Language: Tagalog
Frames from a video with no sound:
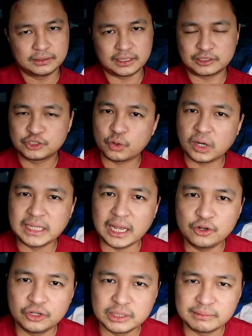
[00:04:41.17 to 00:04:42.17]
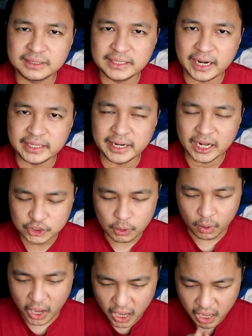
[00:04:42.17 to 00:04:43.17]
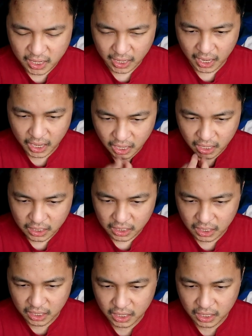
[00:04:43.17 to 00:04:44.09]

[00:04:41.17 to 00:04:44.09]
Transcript: Nagsoka na ano naman, dira-dira. Ah! Ah!